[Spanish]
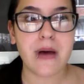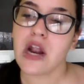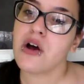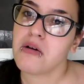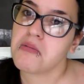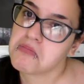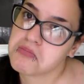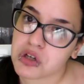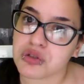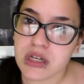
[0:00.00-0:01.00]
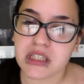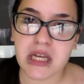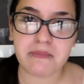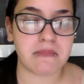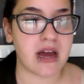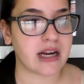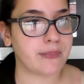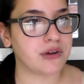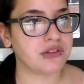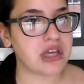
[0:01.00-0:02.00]
Pero por suerte me ha
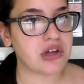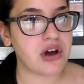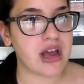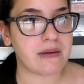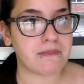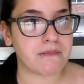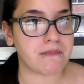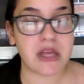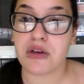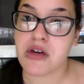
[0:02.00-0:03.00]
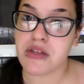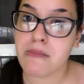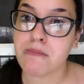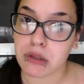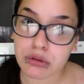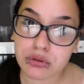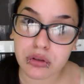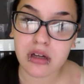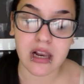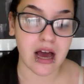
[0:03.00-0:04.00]
respondido en medio de 10
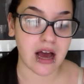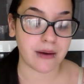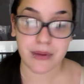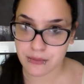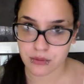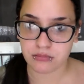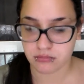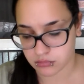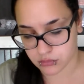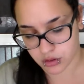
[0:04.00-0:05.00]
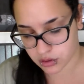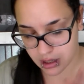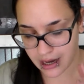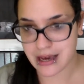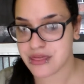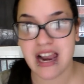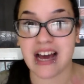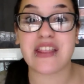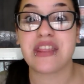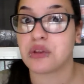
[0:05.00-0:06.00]
minutos la Virgo, no la agencia,
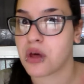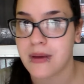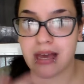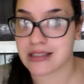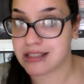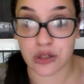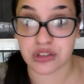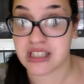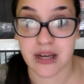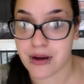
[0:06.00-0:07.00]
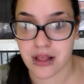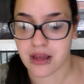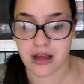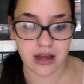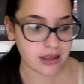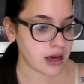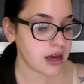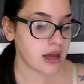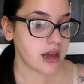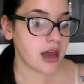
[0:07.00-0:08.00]
la agencia todavía sigo sin saber de ella,